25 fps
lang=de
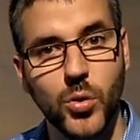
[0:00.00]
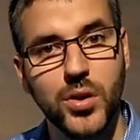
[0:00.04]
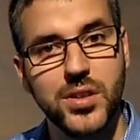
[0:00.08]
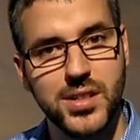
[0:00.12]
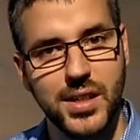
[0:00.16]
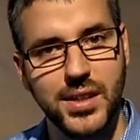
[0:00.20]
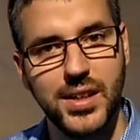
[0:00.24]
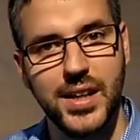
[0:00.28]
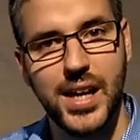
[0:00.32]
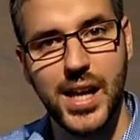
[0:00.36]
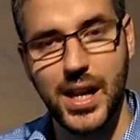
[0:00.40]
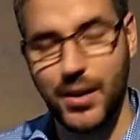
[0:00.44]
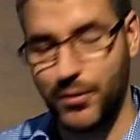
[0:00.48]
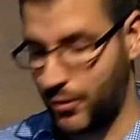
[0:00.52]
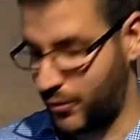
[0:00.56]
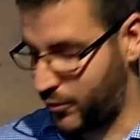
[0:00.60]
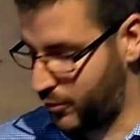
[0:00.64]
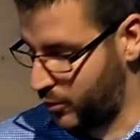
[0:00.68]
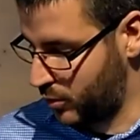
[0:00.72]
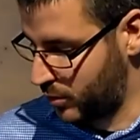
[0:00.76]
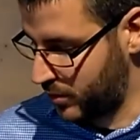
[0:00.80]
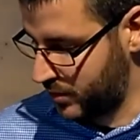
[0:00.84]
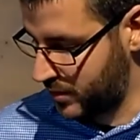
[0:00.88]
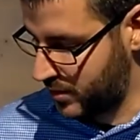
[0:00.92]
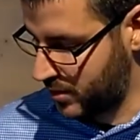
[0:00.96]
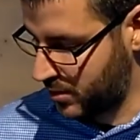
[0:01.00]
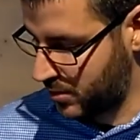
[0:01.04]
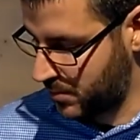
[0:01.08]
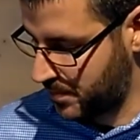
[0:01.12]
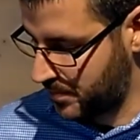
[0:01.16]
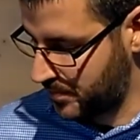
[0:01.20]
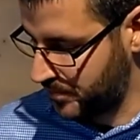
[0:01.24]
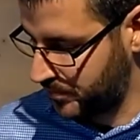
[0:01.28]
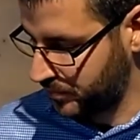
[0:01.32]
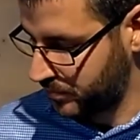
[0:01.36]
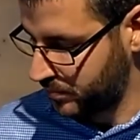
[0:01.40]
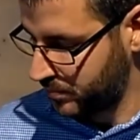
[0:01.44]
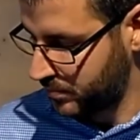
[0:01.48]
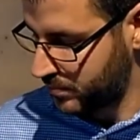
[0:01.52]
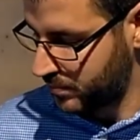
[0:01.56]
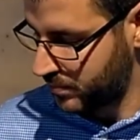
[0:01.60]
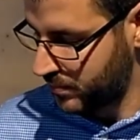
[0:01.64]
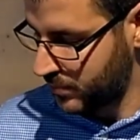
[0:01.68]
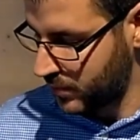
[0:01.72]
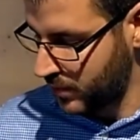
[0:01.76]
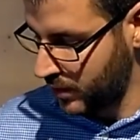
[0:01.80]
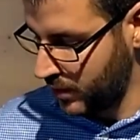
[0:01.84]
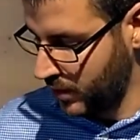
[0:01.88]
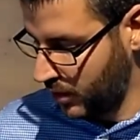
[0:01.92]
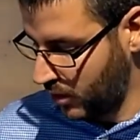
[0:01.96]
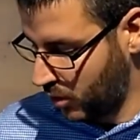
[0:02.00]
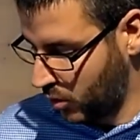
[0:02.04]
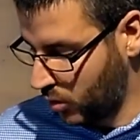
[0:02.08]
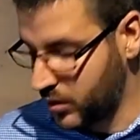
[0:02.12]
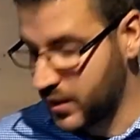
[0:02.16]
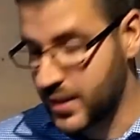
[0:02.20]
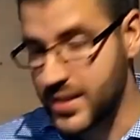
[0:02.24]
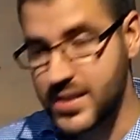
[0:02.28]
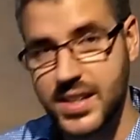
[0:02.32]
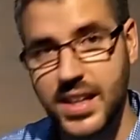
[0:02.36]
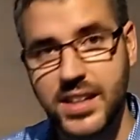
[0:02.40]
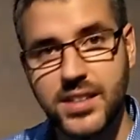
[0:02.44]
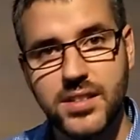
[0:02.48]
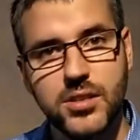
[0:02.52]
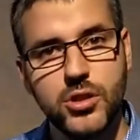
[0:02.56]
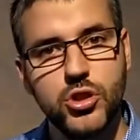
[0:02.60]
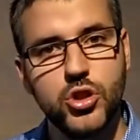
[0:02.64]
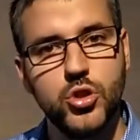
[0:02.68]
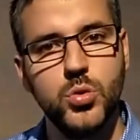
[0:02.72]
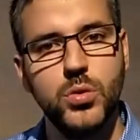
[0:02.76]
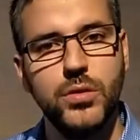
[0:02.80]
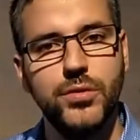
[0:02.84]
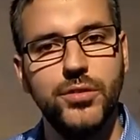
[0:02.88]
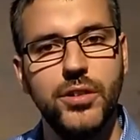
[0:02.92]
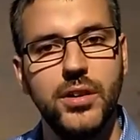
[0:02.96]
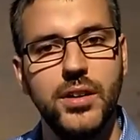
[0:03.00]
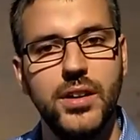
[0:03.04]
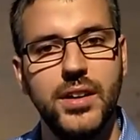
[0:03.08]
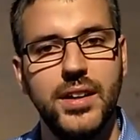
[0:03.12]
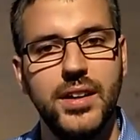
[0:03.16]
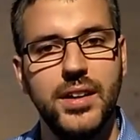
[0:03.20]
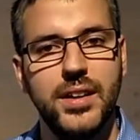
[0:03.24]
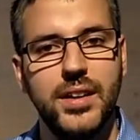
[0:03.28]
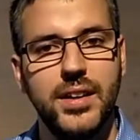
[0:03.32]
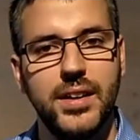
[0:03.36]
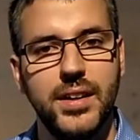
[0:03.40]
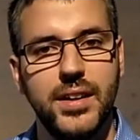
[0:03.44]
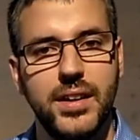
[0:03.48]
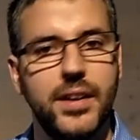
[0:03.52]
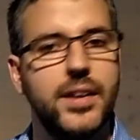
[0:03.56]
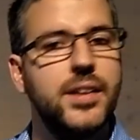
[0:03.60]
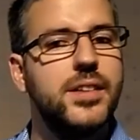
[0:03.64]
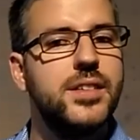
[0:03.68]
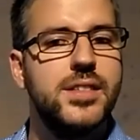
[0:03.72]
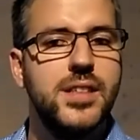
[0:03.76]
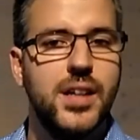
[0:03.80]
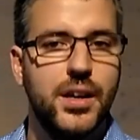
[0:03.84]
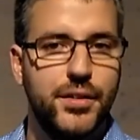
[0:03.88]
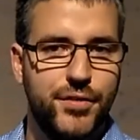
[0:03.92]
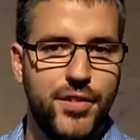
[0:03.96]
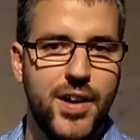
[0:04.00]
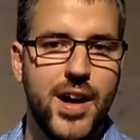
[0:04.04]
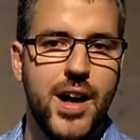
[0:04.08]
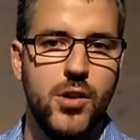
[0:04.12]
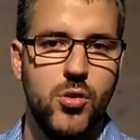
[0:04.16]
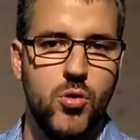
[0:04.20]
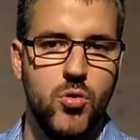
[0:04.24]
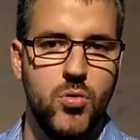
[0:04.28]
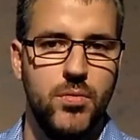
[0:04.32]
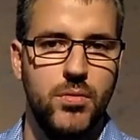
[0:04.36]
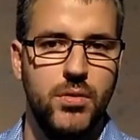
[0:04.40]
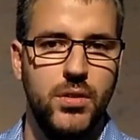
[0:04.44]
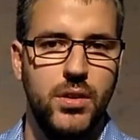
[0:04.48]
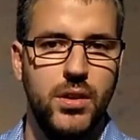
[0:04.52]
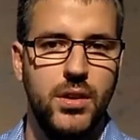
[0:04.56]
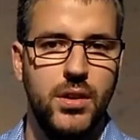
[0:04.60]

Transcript: ist eine Hilfe für uns. Und als letzte Stufe ist die Erfahrung.